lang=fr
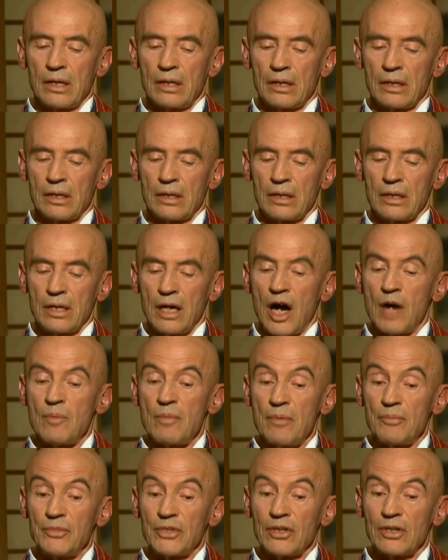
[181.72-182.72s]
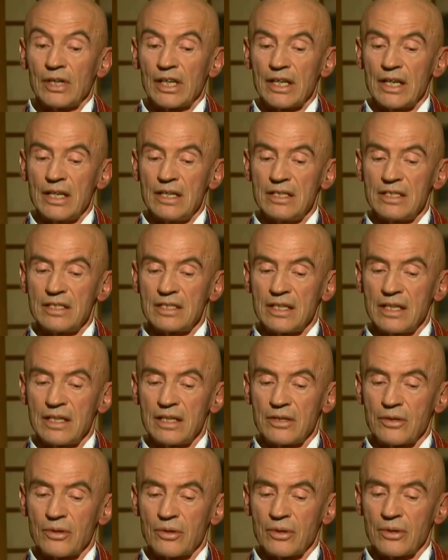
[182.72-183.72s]
Euh, en même temps,
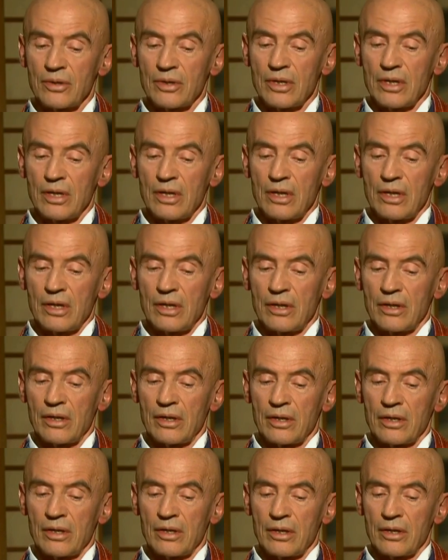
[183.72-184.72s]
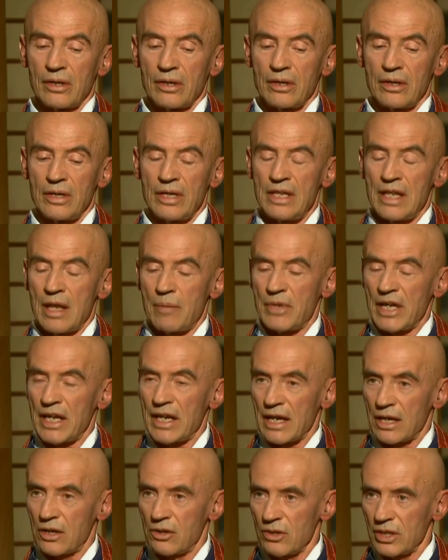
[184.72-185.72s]
réaliser qu'il euh, y a
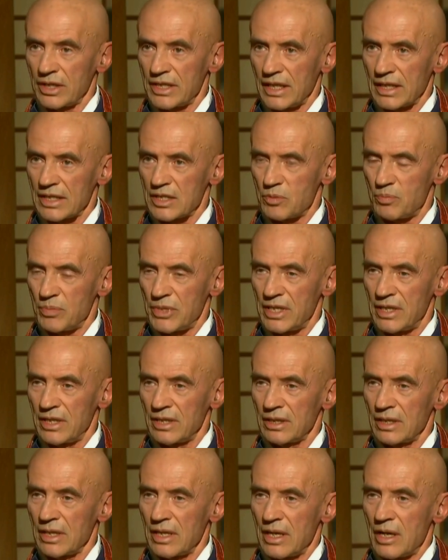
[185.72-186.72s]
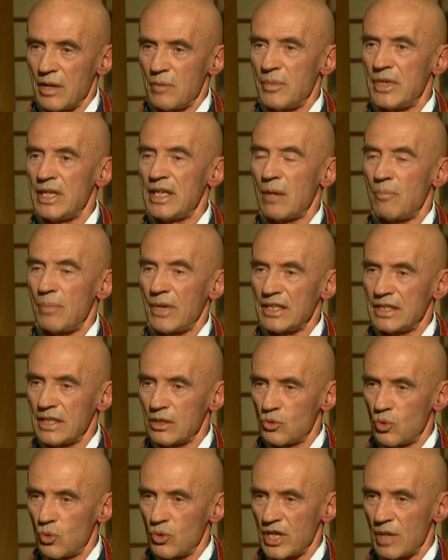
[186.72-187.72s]
bien un corps qui respire, mais il n'y a pas
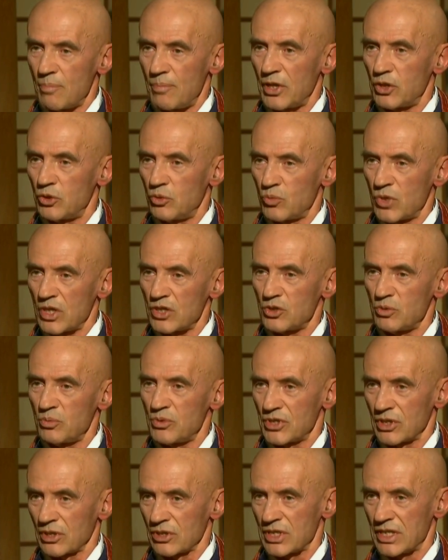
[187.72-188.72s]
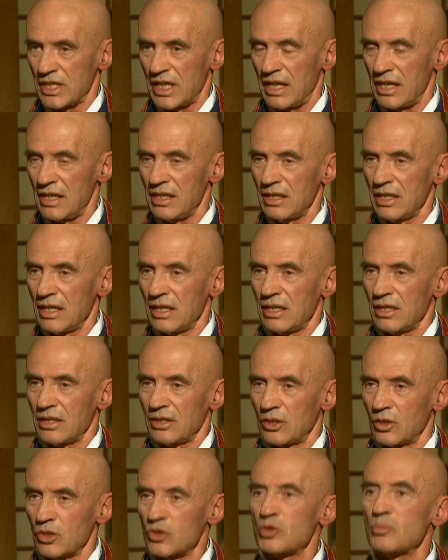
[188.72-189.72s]
d'ego, il n'y a pas de moi substantiel
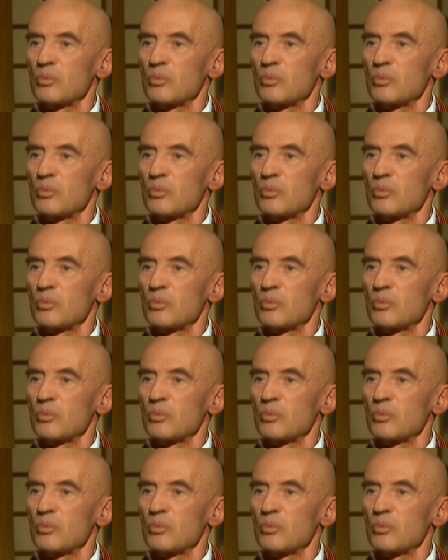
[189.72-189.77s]
dans